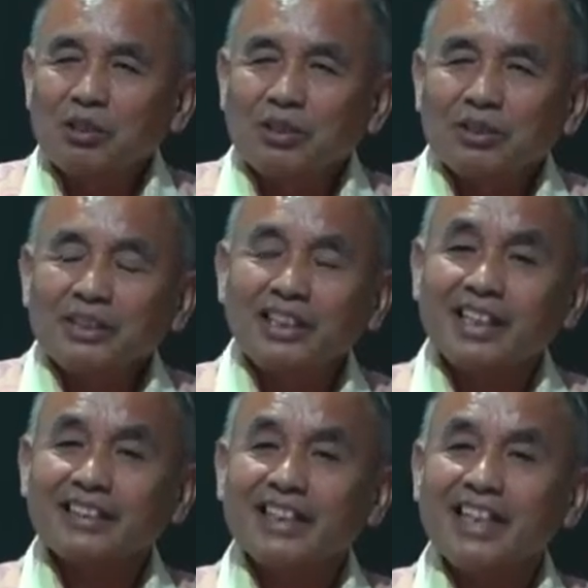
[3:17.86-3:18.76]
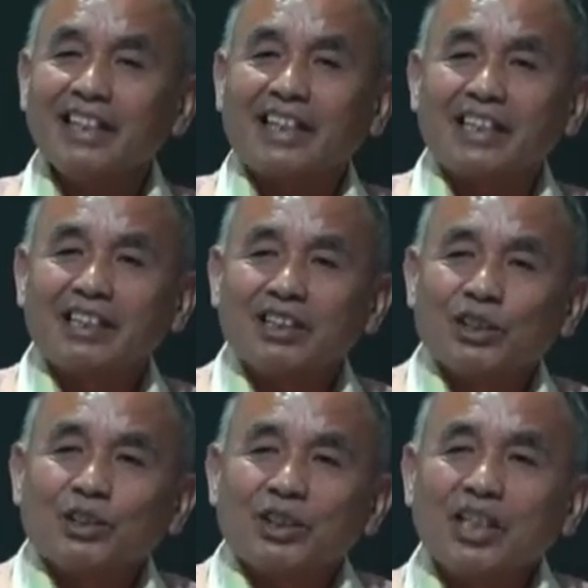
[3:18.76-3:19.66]
Nadagdagan eh.
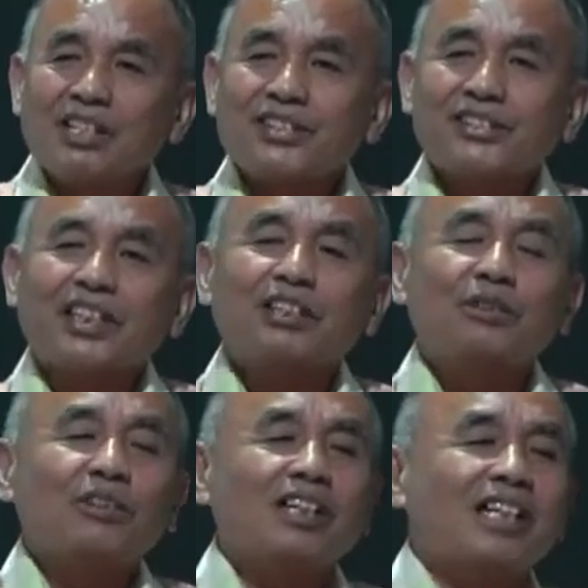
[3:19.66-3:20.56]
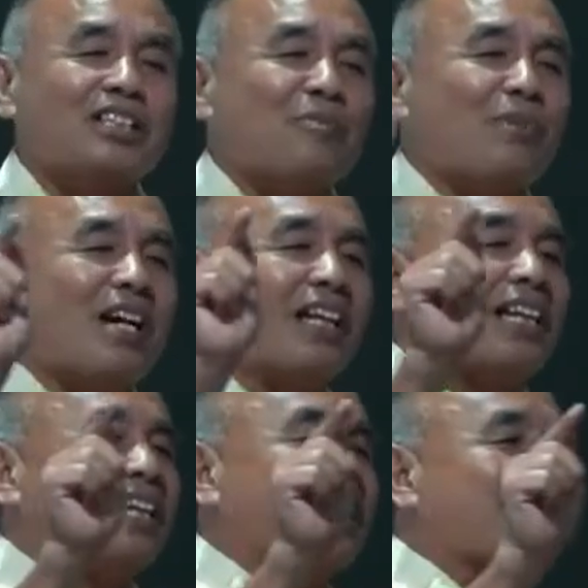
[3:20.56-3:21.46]
Instead, doon lang sa mga
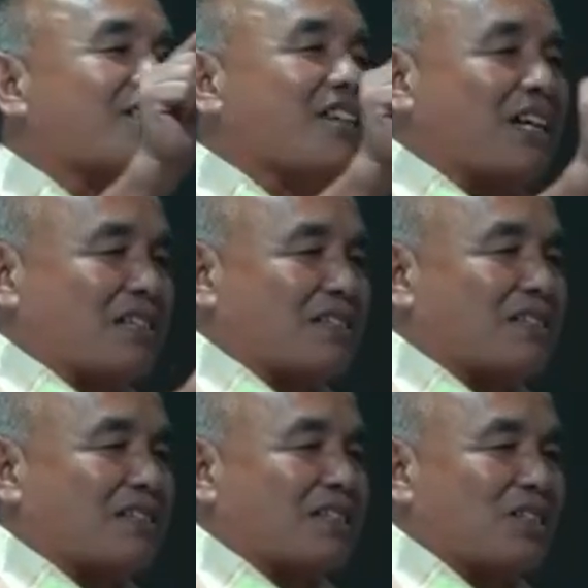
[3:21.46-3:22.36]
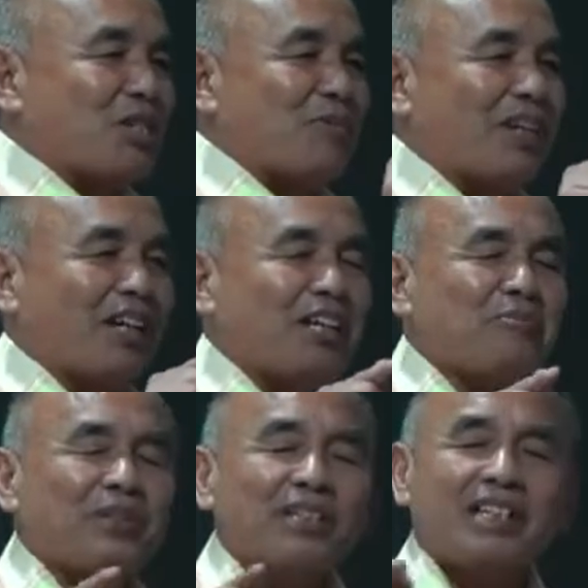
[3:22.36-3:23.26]
clearances, sa mga
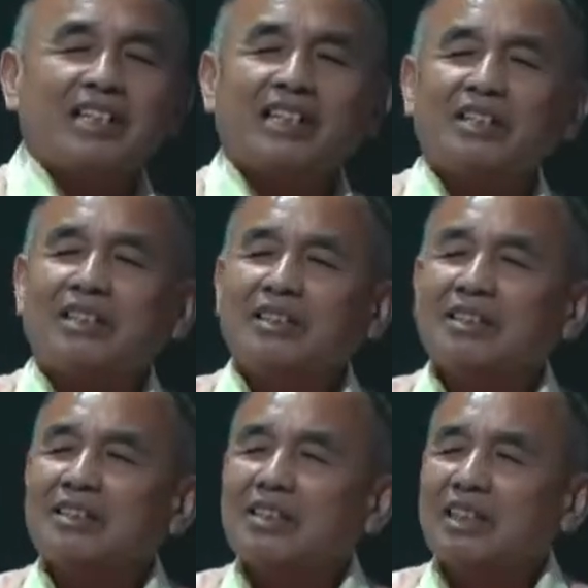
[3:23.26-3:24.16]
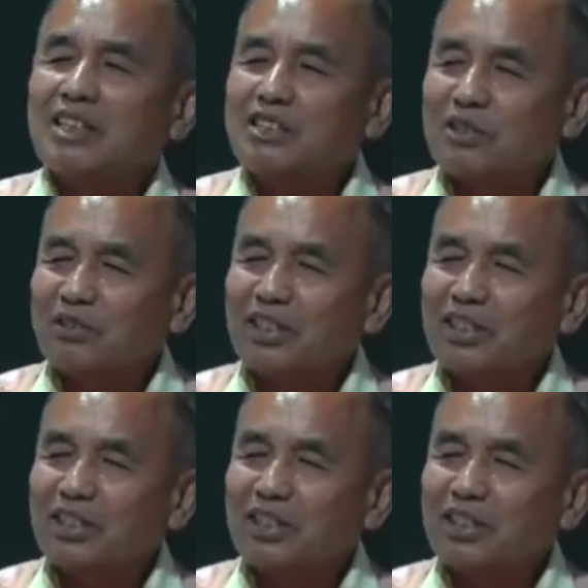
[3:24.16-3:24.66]
NBI, and so on and